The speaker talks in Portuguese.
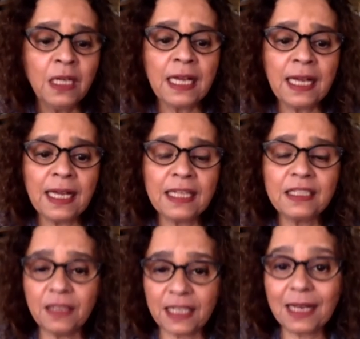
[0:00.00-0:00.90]
é,
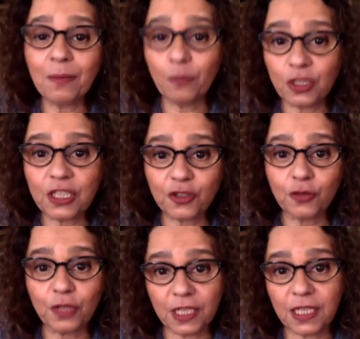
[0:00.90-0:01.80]
é, que é
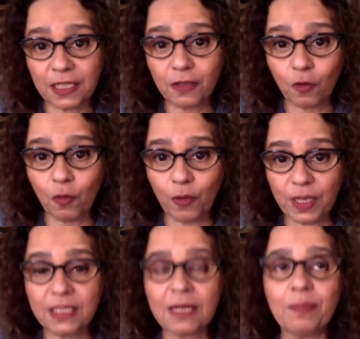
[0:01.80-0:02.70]
montessoriana, como
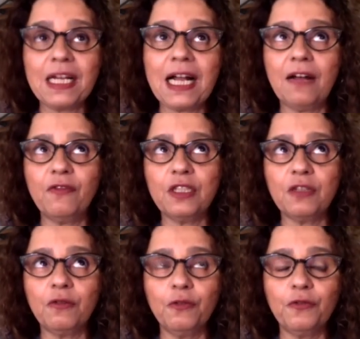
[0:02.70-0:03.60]
eles aplicavam,
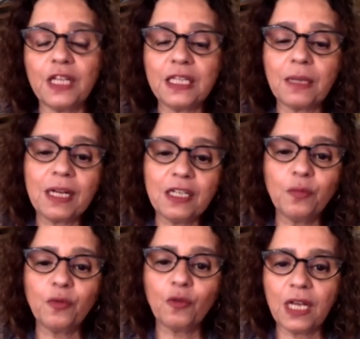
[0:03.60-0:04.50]
então eu fiquei trabalhando
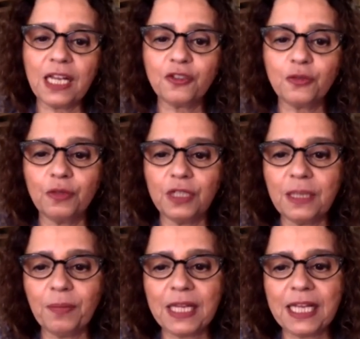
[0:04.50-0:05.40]
para o colégio
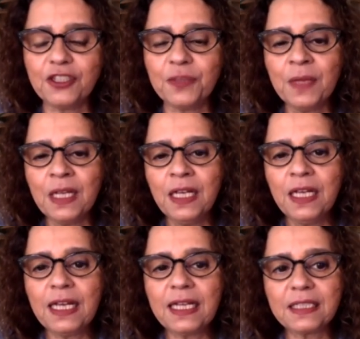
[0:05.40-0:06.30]
independente.
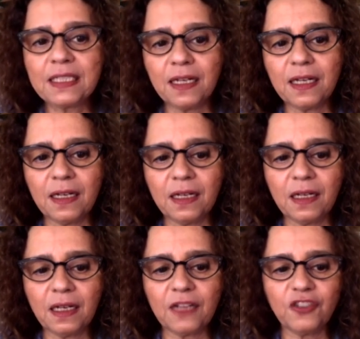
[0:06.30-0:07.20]
Essa
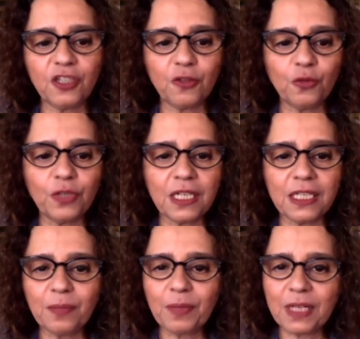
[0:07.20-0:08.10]
a diretora
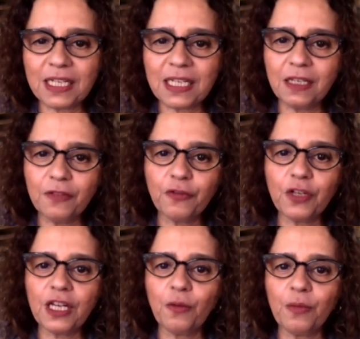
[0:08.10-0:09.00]
Leda Pellegrini
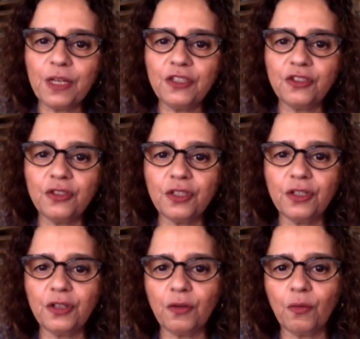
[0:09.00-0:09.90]
foi
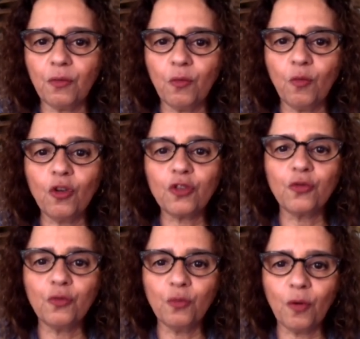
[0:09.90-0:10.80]
realmente um, um
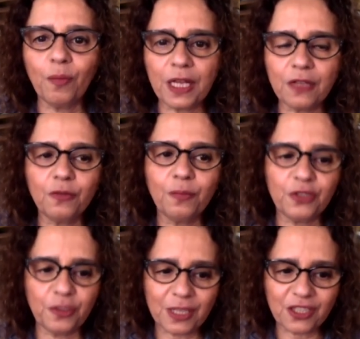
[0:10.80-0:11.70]
outro momento
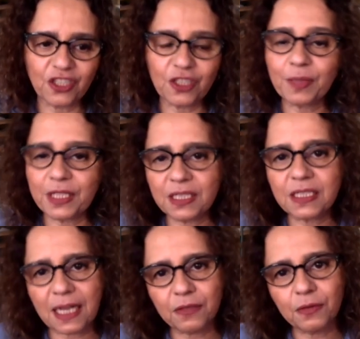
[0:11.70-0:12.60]
de bastante
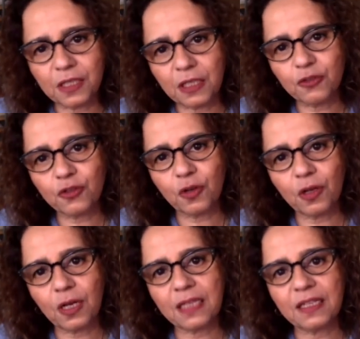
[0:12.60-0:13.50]
aprendizado, não
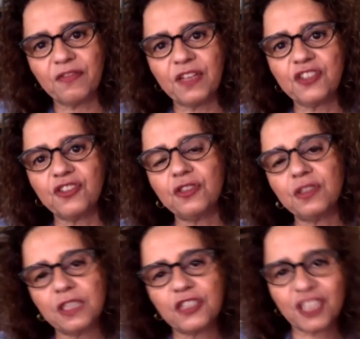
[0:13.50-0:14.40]
só através
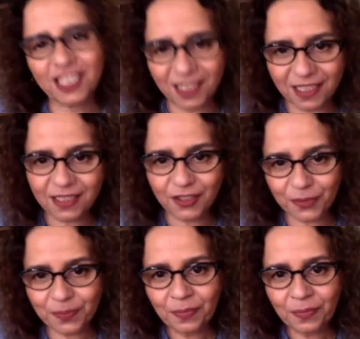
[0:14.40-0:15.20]
das crianças,